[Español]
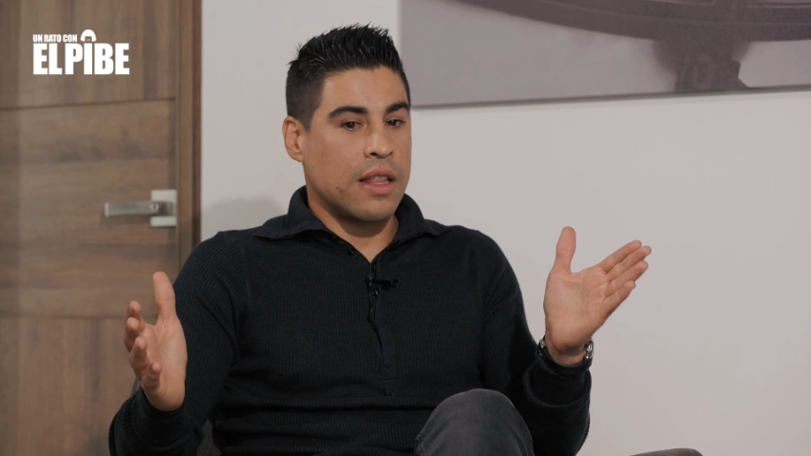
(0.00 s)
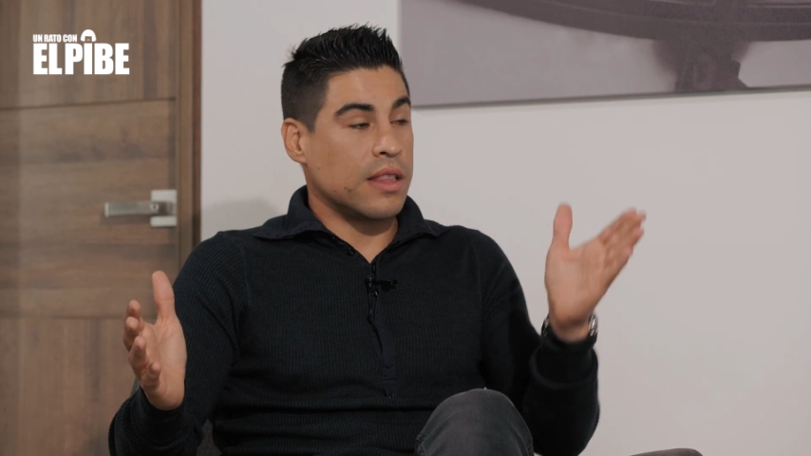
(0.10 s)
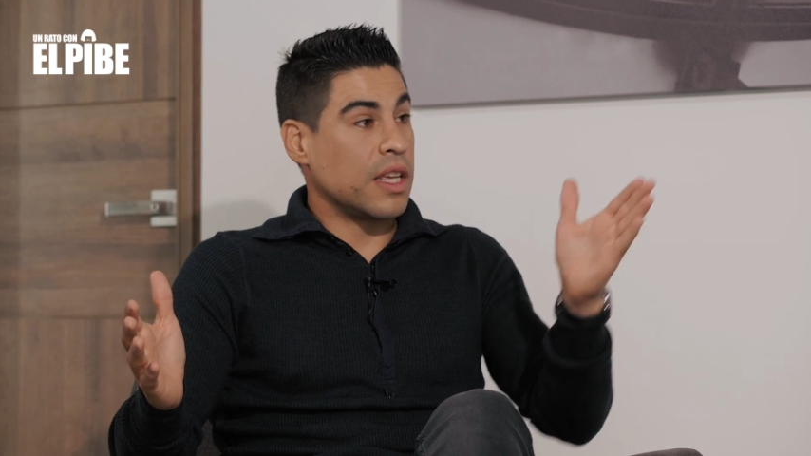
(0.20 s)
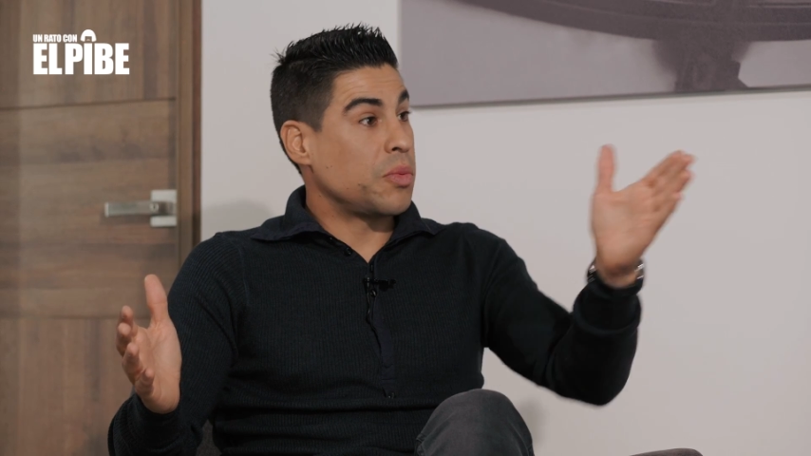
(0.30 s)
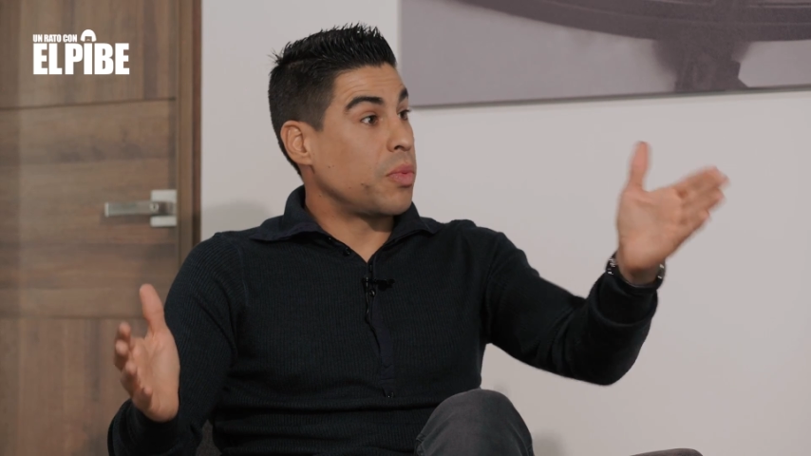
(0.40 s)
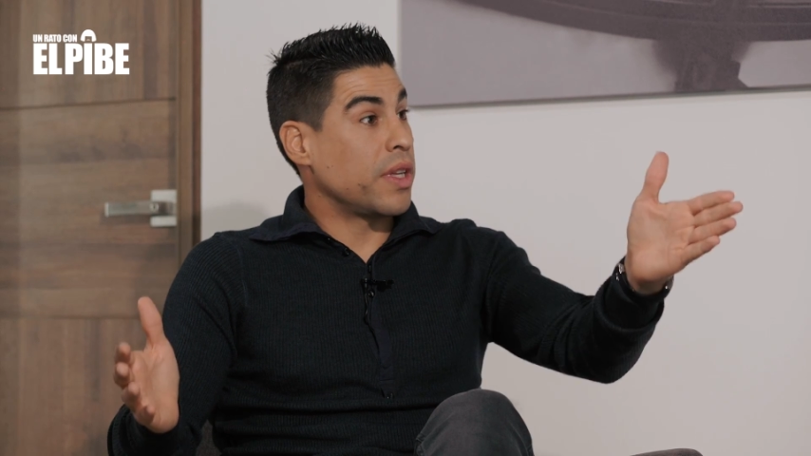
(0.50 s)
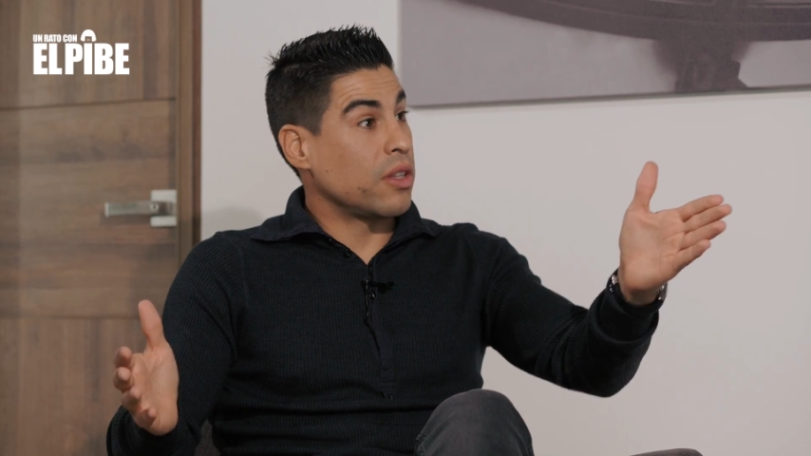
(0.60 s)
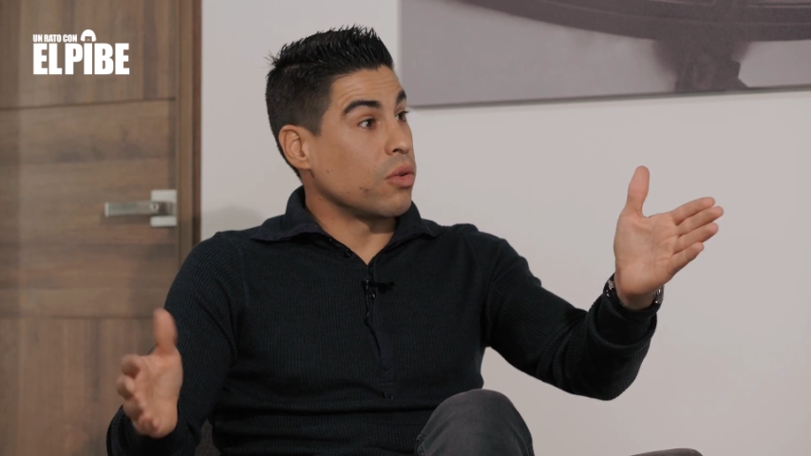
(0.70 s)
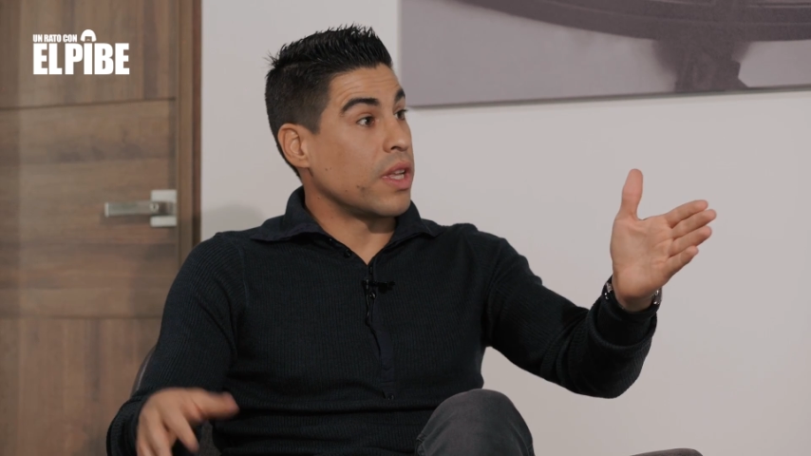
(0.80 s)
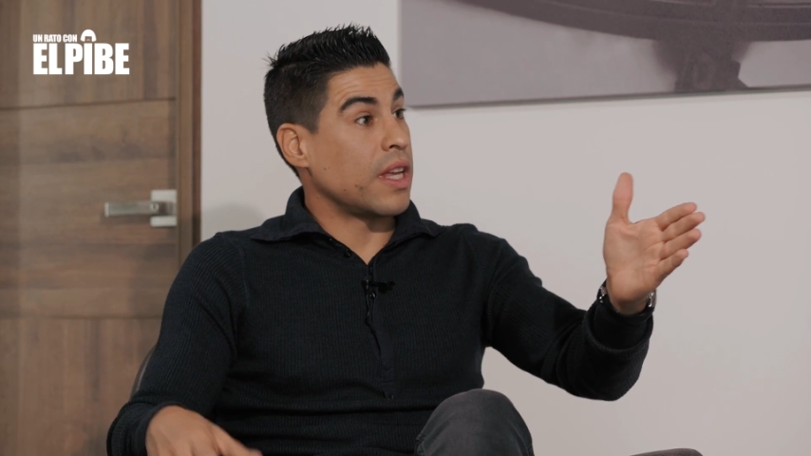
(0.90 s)
después
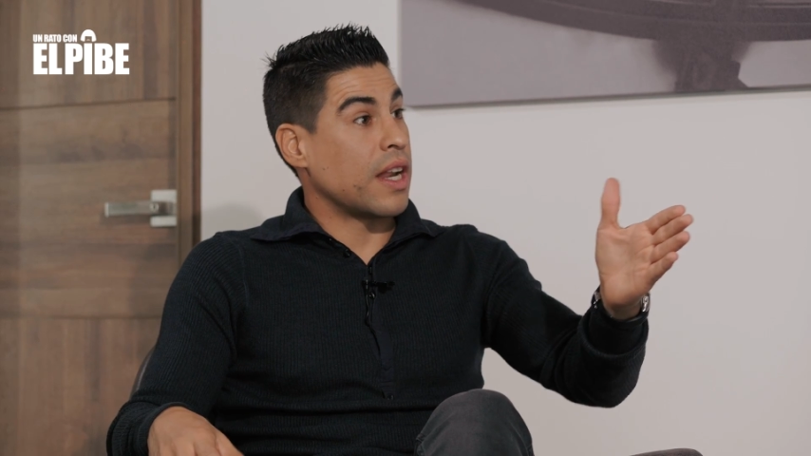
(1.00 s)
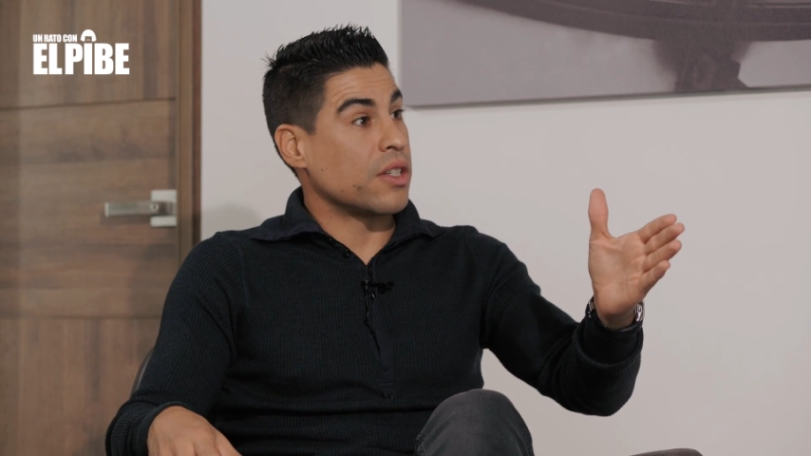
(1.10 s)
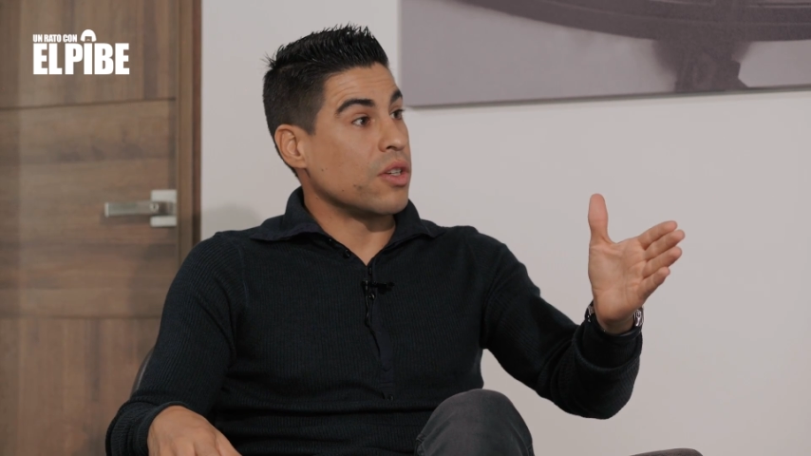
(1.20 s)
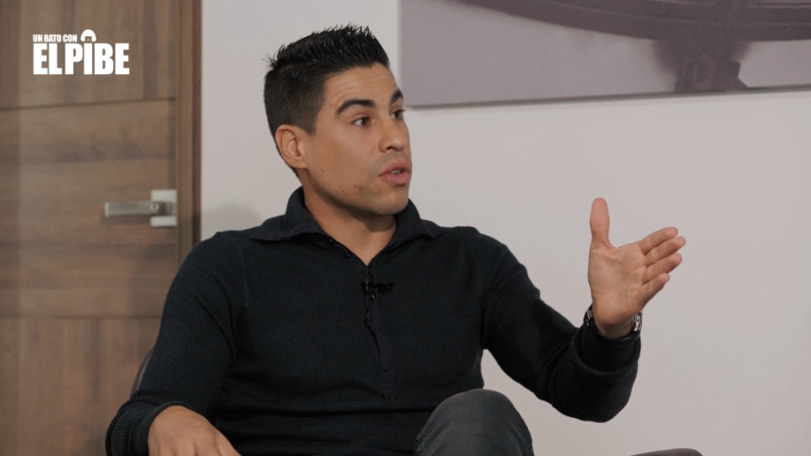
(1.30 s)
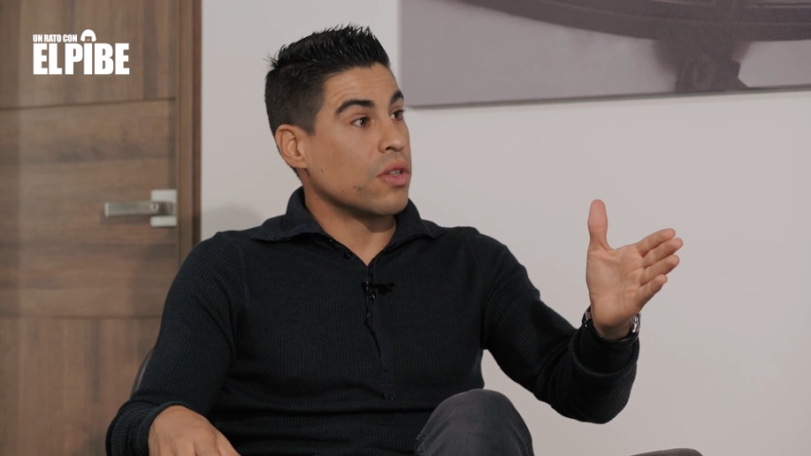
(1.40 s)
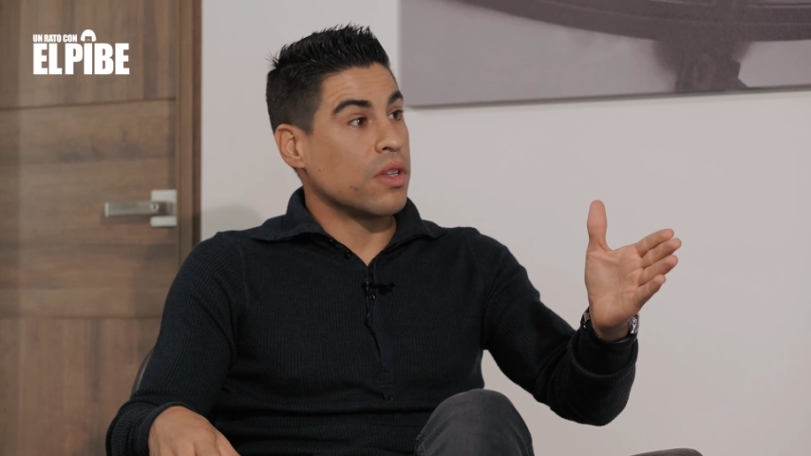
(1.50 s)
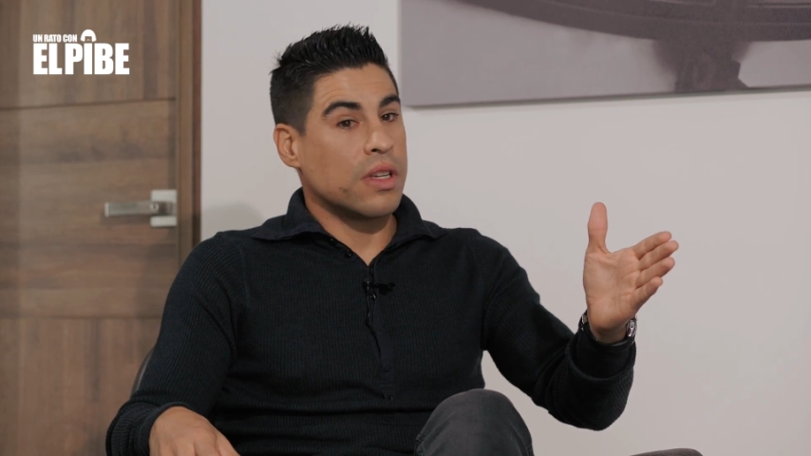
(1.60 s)
de tu generación